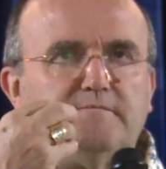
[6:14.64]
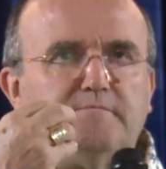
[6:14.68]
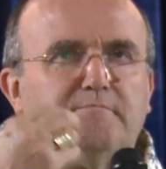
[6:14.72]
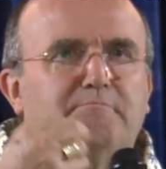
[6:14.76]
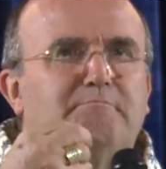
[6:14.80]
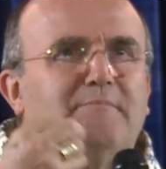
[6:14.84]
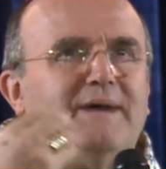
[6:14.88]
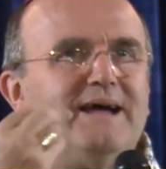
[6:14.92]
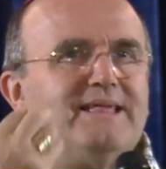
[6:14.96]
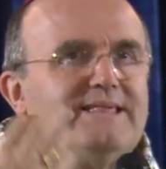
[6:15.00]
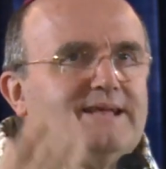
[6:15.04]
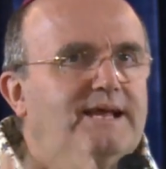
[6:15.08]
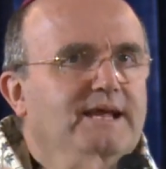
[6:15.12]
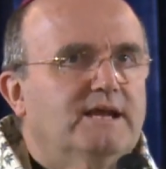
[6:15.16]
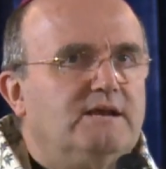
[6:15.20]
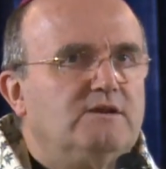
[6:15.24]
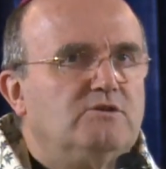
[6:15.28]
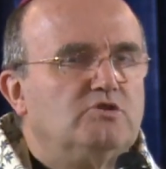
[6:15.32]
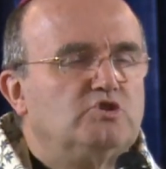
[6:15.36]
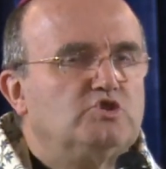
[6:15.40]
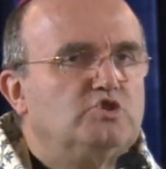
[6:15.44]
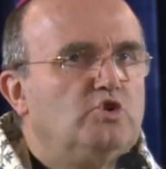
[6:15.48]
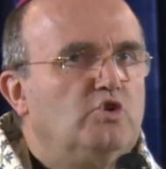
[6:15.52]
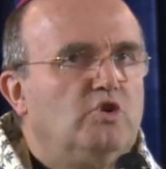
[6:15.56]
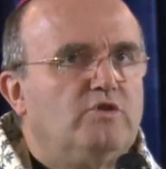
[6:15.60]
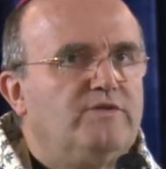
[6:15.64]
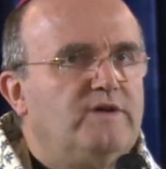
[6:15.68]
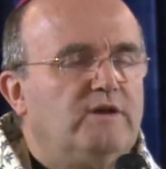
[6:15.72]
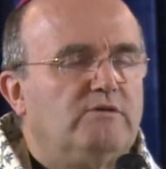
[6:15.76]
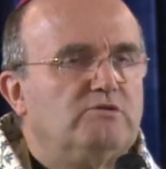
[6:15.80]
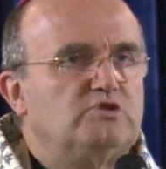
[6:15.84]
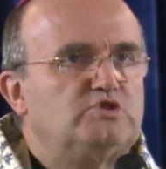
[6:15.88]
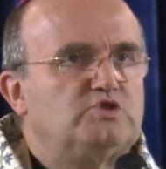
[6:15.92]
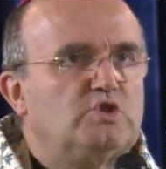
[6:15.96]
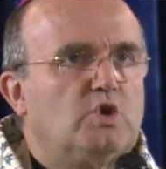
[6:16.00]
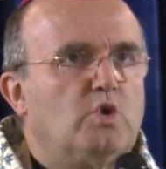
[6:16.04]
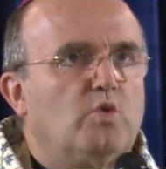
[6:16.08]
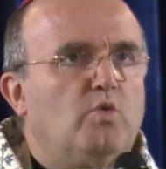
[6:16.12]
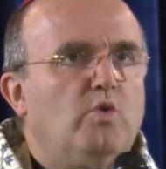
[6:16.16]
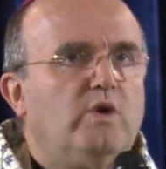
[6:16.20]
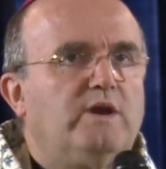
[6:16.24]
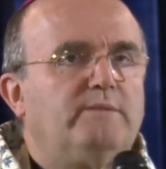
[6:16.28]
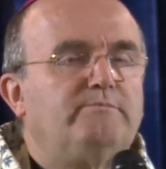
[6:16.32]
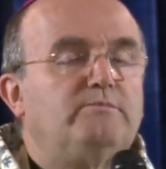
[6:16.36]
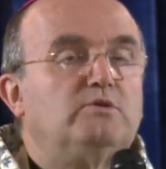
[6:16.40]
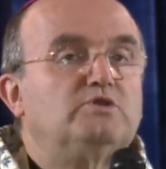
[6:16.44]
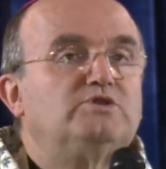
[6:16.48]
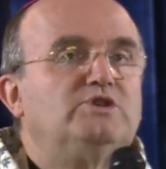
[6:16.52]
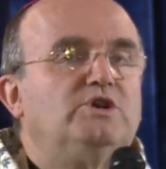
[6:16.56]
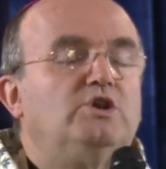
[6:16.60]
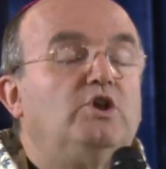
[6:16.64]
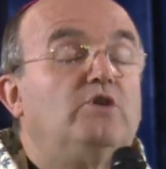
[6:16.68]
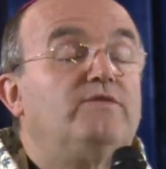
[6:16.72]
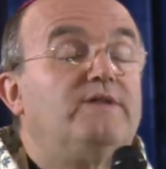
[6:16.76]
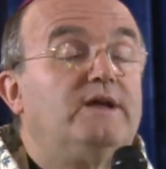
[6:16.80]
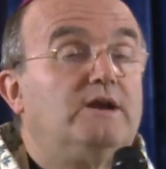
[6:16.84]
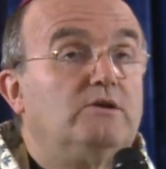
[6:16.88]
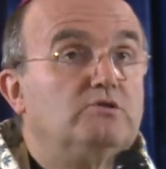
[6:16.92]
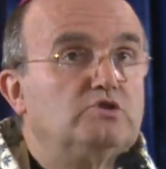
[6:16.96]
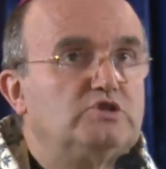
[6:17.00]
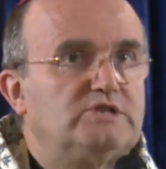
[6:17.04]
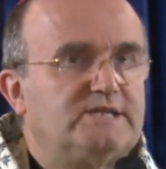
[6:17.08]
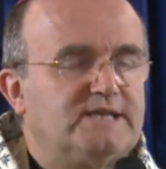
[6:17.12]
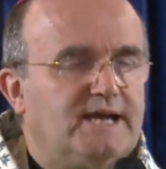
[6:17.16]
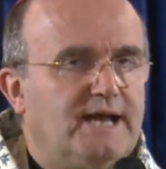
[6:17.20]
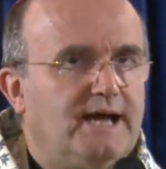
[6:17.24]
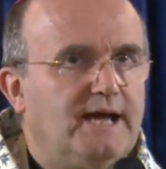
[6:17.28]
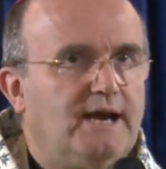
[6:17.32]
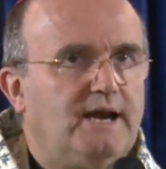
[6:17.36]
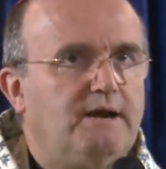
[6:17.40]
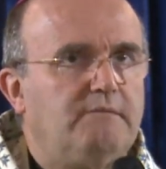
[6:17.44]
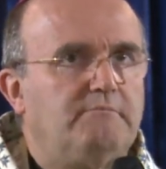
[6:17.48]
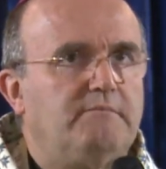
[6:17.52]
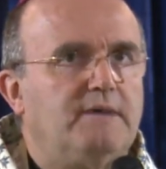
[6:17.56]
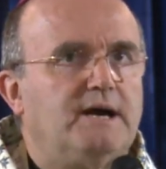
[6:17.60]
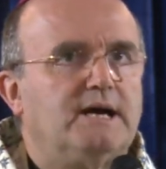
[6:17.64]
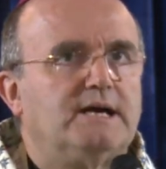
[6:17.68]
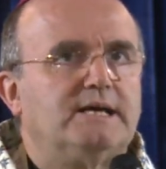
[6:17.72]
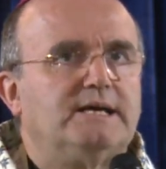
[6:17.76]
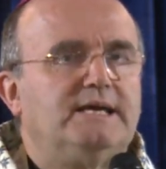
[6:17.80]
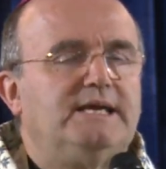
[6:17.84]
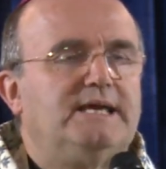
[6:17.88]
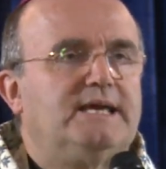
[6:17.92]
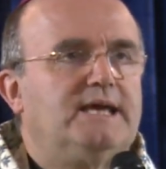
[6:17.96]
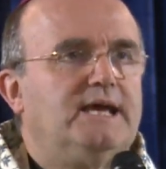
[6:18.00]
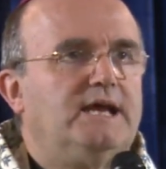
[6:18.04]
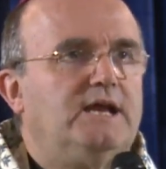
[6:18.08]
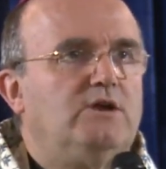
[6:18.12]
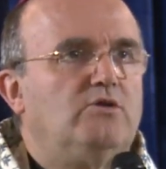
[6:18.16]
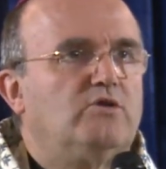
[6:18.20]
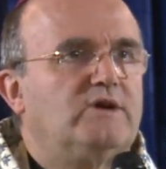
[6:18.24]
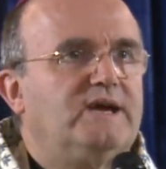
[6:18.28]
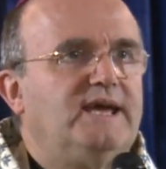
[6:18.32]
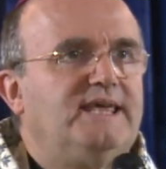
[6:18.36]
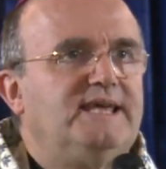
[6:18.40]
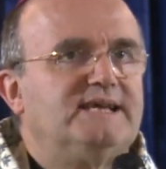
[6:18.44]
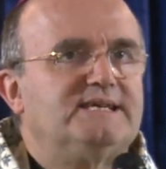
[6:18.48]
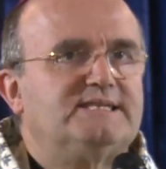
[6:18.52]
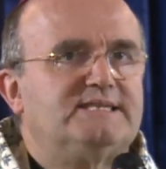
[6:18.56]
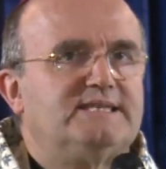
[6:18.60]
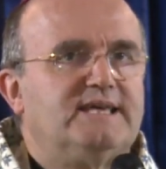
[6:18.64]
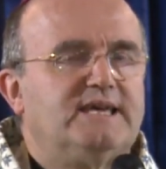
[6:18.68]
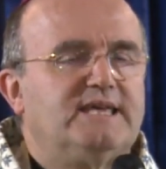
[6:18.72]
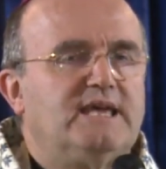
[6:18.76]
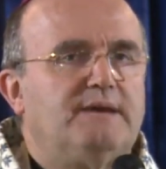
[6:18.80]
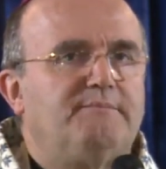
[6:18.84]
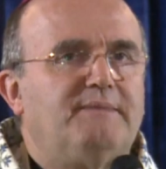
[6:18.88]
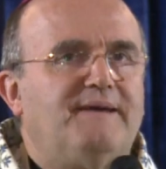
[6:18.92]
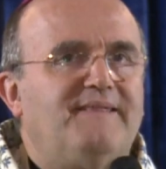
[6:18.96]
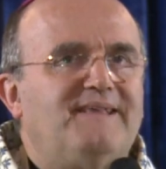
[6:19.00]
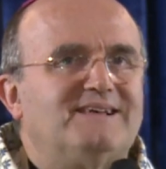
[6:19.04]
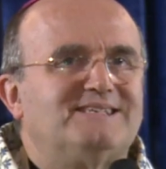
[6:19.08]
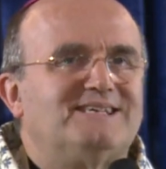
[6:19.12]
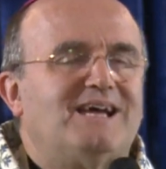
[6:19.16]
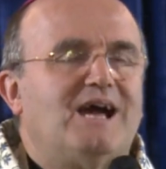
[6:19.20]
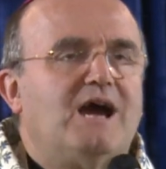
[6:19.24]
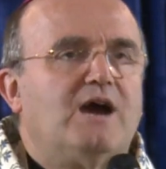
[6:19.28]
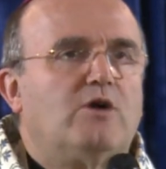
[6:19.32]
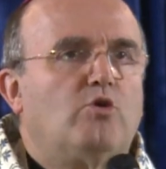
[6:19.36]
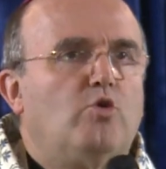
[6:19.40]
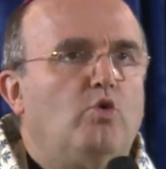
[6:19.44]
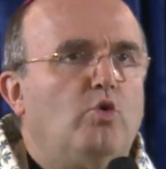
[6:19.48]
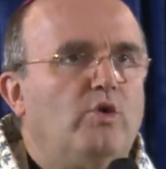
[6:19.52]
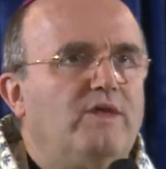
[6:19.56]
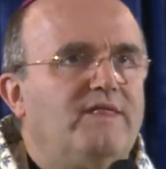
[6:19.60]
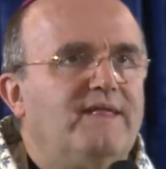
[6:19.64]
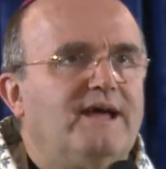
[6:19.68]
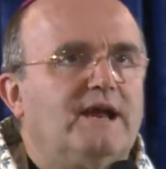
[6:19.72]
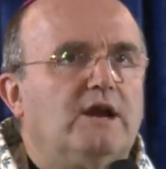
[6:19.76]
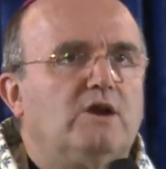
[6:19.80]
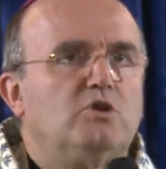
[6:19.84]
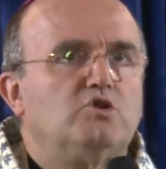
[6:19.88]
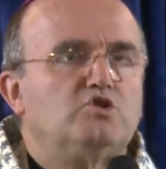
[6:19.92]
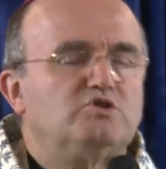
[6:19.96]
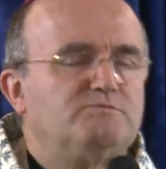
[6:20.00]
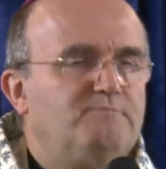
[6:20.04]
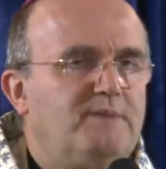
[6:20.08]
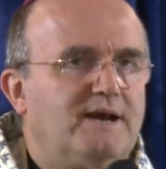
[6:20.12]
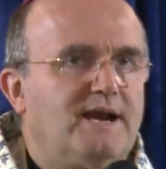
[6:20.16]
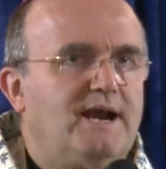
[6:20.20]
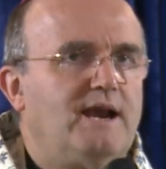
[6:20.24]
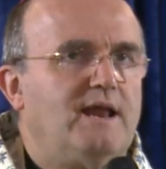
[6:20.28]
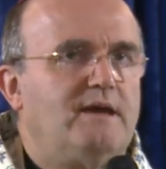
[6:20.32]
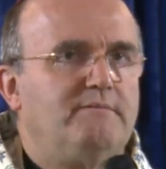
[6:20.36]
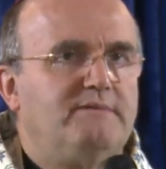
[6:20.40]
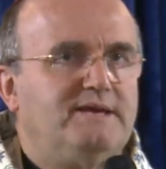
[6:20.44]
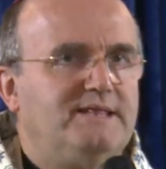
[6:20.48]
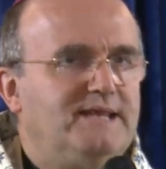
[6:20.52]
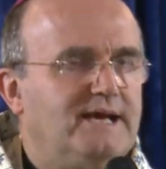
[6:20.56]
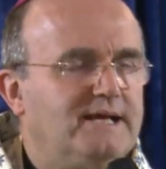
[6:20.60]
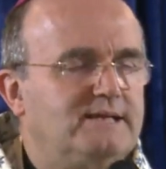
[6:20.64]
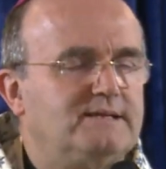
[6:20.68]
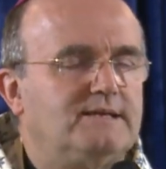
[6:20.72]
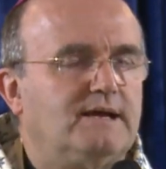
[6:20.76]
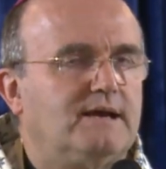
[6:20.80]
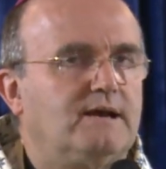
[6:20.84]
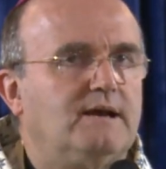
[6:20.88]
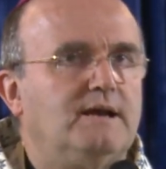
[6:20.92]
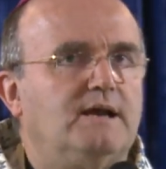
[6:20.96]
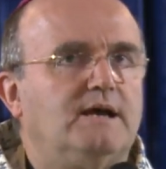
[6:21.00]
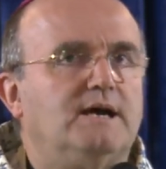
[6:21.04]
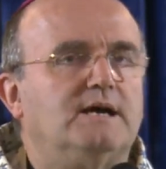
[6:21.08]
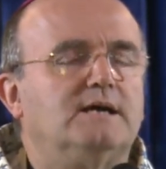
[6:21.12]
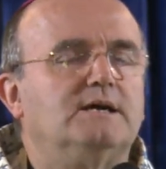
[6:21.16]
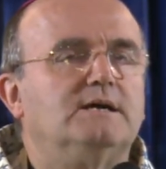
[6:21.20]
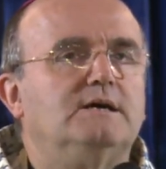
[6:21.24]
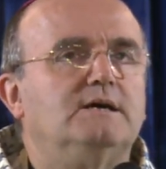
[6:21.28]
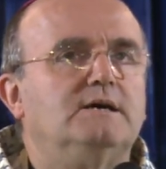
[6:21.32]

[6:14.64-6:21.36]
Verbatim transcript: madre no solo de nuestro cuerpo, sino de nuestra alma, y que lo que ella está llamada es a cuidarnos para la vida eterna,